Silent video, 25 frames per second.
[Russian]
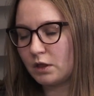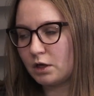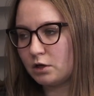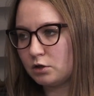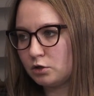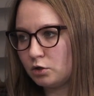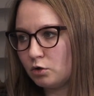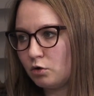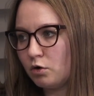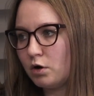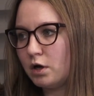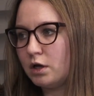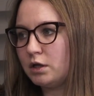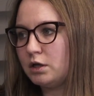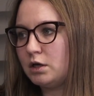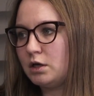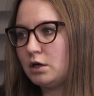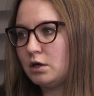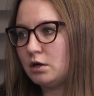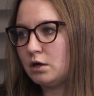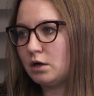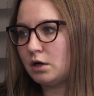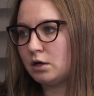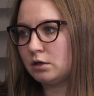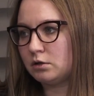кто
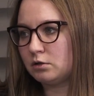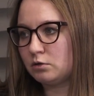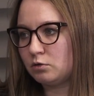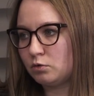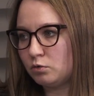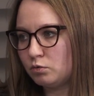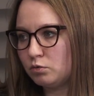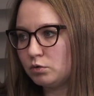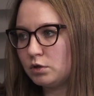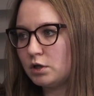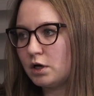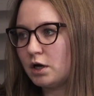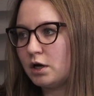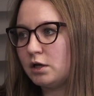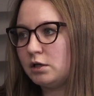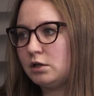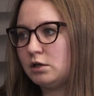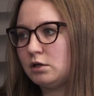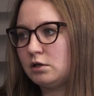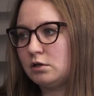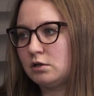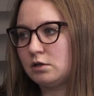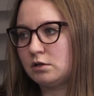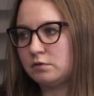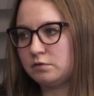они, откуда
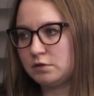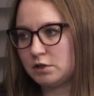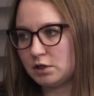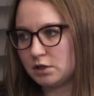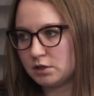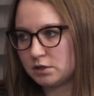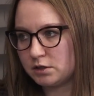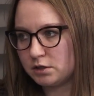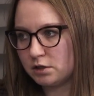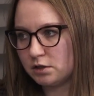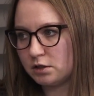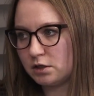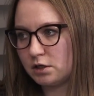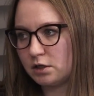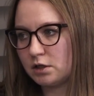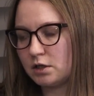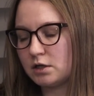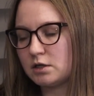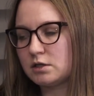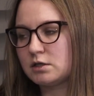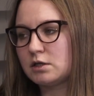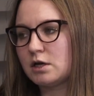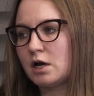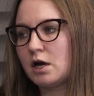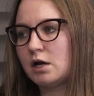они, все их ссылки
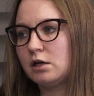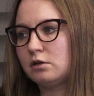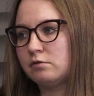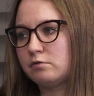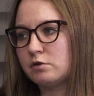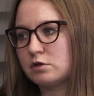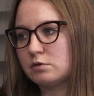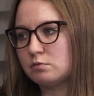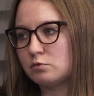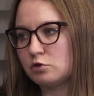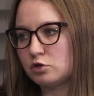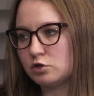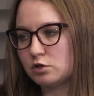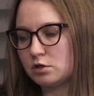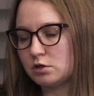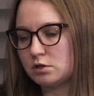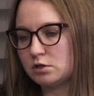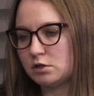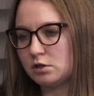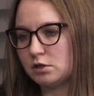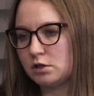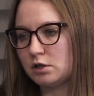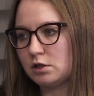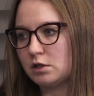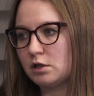на сайт, возможные
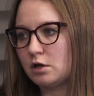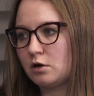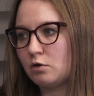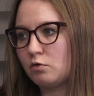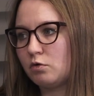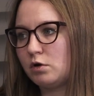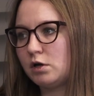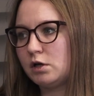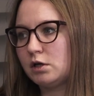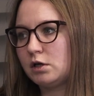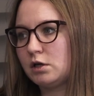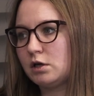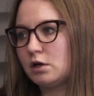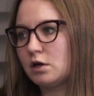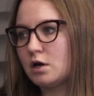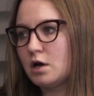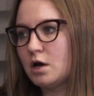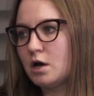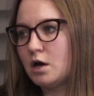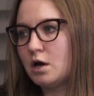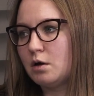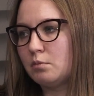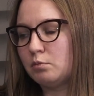ссылки на ролики.